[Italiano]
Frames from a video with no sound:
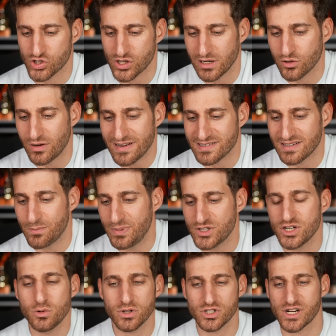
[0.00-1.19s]
ho scelto
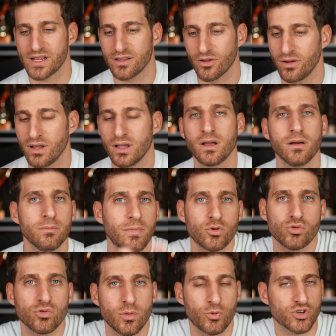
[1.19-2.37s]
l'SP500, ma
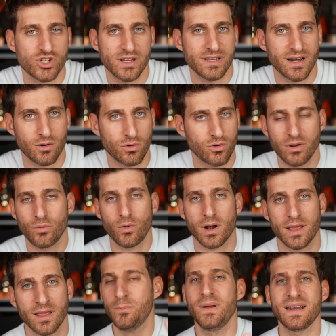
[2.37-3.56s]
ognuno può scegliere quello che vuole.
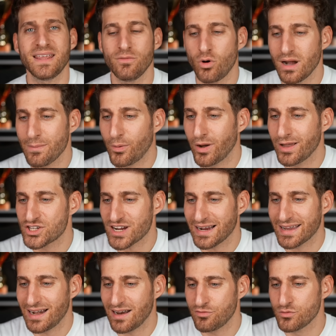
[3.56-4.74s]
Per chi vuole poi c'è
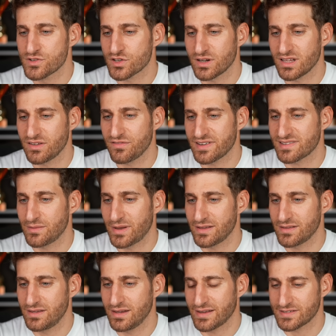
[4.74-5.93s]
anche la funzione di
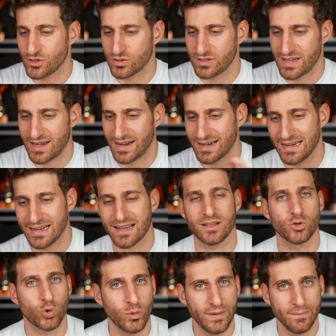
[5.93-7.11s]
investimenti che si ottiene cliccando
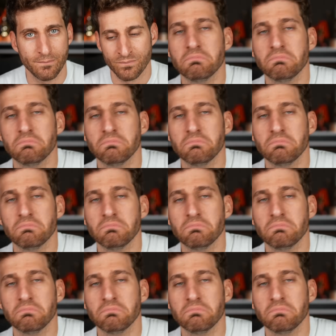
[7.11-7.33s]
qui.